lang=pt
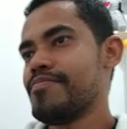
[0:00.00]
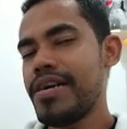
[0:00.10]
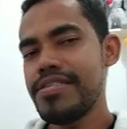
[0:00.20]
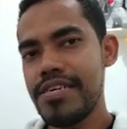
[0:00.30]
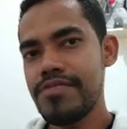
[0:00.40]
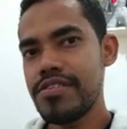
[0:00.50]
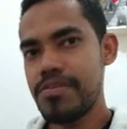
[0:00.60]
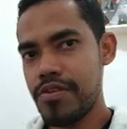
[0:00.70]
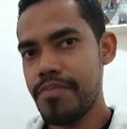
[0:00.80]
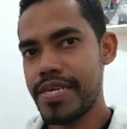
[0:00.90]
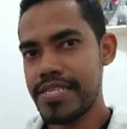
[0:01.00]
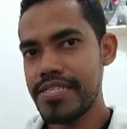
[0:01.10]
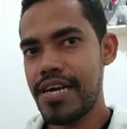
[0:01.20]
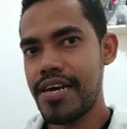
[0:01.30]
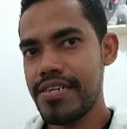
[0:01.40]
Mas aí vocês podem
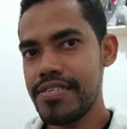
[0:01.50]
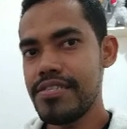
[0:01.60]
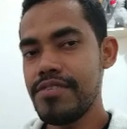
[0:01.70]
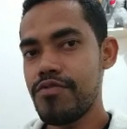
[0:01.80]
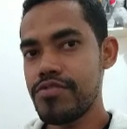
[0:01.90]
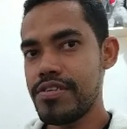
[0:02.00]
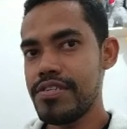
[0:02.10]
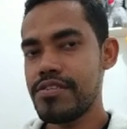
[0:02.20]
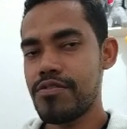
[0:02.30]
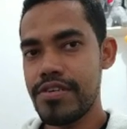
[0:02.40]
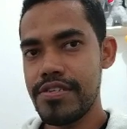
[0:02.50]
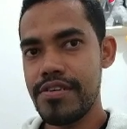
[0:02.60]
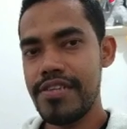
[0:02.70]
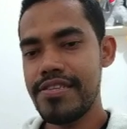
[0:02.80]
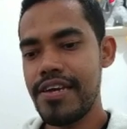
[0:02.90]
pesquisar aí se vocês
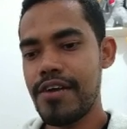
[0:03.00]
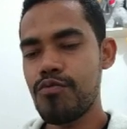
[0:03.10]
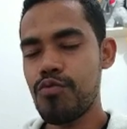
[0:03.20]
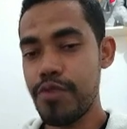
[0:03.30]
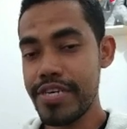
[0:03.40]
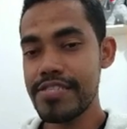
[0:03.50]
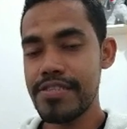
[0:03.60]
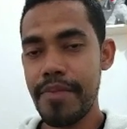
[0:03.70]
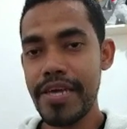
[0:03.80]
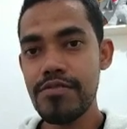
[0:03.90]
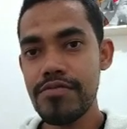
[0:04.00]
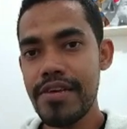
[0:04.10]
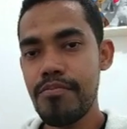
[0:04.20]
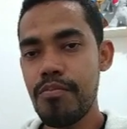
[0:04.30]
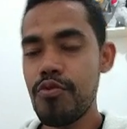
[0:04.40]
eh, têm algum conhecimento,
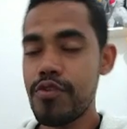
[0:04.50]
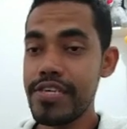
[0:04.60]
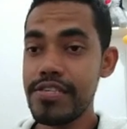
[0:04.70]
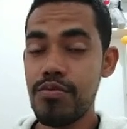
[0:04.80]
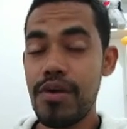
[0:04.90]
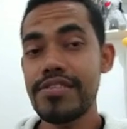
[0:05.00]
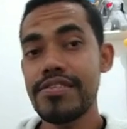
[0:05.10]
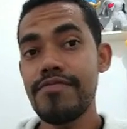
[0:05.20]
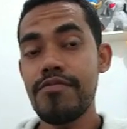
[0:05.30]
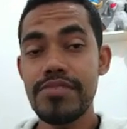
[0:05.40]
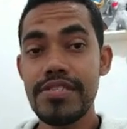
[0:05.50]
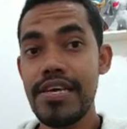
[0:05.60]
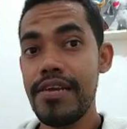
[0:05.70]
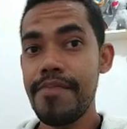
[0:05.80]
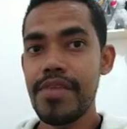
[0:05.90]
né? Um pouquinho assim, vamos
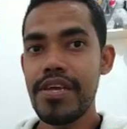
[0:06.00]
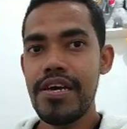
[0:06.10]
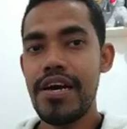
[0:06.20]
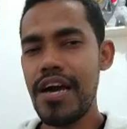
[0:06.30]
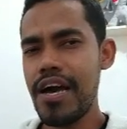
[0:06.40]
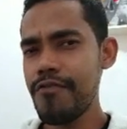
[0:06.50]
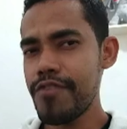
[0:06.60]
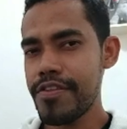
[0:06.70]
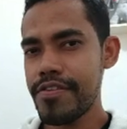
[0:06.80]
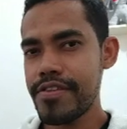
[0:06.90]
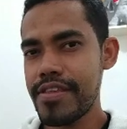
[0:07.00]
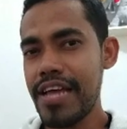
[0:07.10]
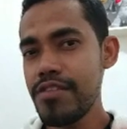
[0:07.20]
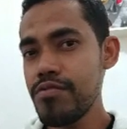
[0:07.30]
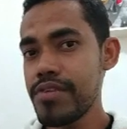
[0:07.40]
dizer,
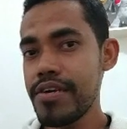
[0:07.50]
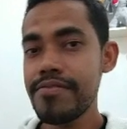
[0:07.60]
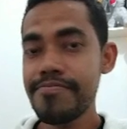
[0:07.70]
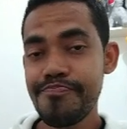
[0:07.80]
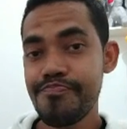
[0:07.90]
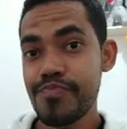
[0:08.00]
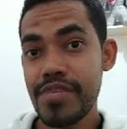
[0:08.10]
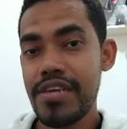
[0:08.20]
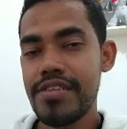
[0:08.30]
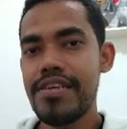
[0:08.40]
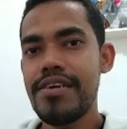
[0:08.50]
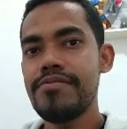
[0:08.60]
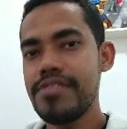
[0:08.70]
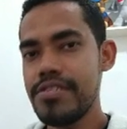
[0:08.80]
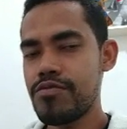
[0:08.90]
avançado, né?
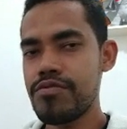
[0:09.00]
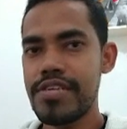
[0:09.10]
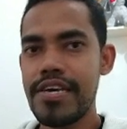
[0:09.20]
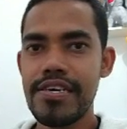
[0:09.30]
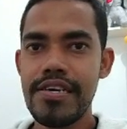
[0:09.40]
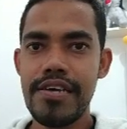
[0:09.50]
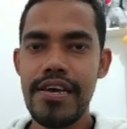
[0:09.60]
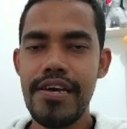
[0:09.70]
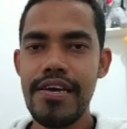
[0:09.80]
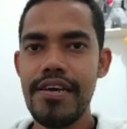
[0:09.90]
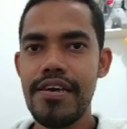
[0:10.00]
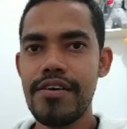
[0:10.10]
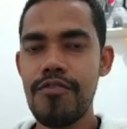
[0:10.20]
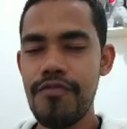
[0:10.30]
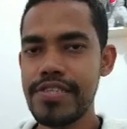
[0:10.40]
né vocês conseguem
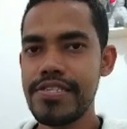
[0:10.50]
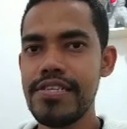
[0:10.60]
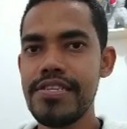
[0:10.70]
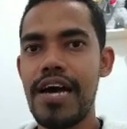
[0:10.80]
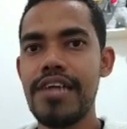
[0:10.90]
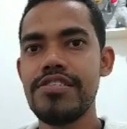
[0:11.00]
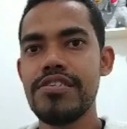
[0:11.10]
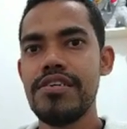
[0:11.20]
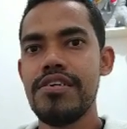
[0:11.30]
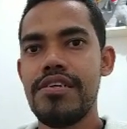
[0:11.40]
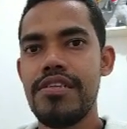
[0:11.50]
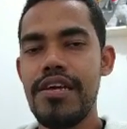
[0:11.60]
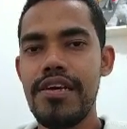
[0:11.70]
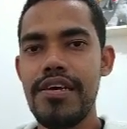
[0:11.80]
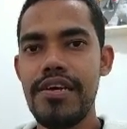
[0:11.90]
é, com facilidade
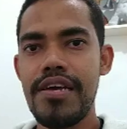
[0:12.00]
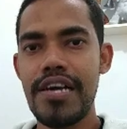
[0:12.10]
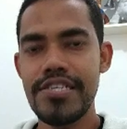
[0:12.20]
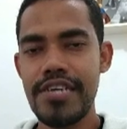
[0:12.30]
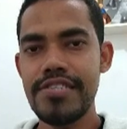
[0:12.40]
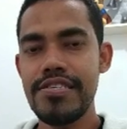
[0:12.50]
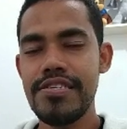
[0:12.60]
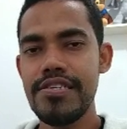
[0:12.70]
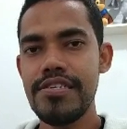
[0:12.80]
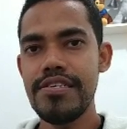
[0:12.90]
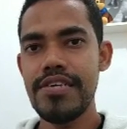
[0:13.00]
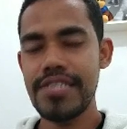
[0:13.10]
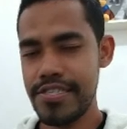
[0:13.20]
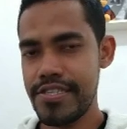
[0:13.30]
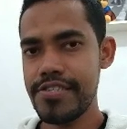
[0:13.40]
né, achar esse,
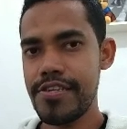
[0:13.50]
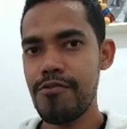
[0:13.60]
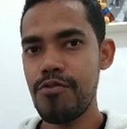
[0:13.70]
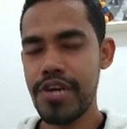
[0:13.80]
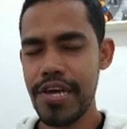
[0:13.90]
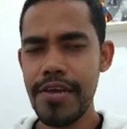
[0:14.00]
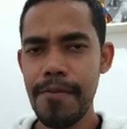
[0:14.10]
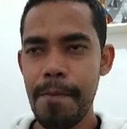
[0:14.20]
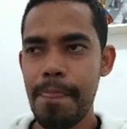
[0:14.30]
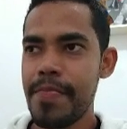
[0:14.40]
essa extensão, ok?